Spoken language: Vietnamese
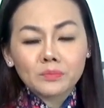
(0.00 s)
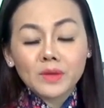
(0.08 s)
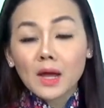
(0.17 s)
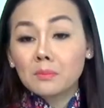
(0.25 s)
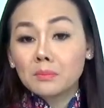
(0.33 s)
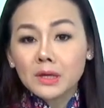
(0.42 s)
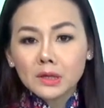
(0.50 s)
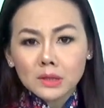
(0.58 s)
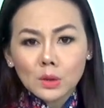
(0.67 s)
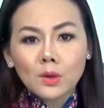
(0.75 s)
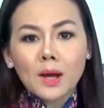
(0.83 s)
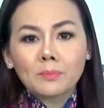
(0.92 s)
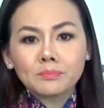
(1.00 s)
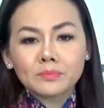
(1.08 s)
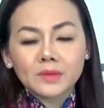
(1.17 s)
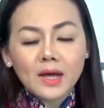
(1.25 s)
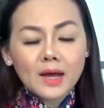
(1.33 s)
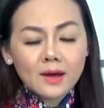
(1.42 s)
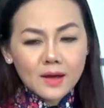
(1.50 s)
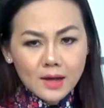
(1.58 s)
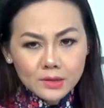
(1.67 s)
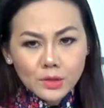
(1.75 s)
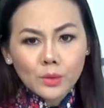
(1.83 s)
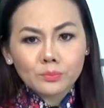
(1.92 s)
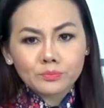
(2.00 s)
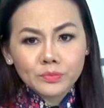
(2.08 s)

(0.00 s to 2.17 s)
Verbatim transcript: Em biết nhiều lắm, Hà hạ giọng.